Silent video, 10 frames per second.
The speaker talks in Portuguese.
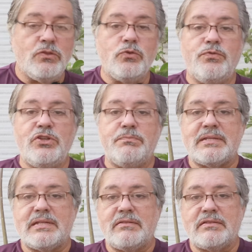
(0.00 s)
No vídeo
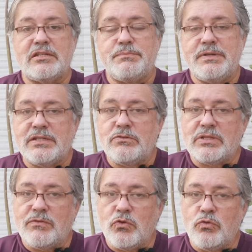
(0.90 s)
passado, essas plantas não
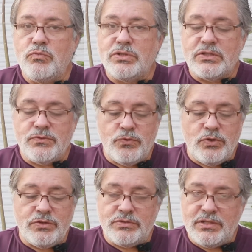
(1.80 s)
estavam com muitas
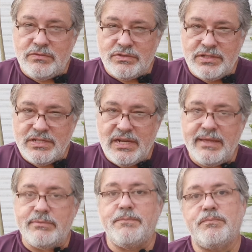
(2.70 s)
folhas, não sei se vocês se
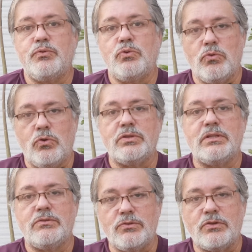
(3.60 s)
lembram, por
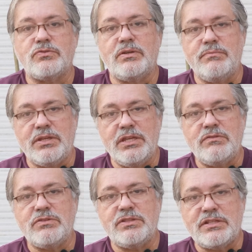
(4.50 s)
conta dos nossos
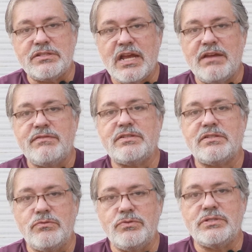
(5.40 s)
amiguinhos
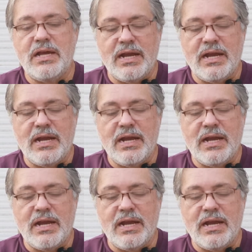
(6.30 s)
indesejáveis, os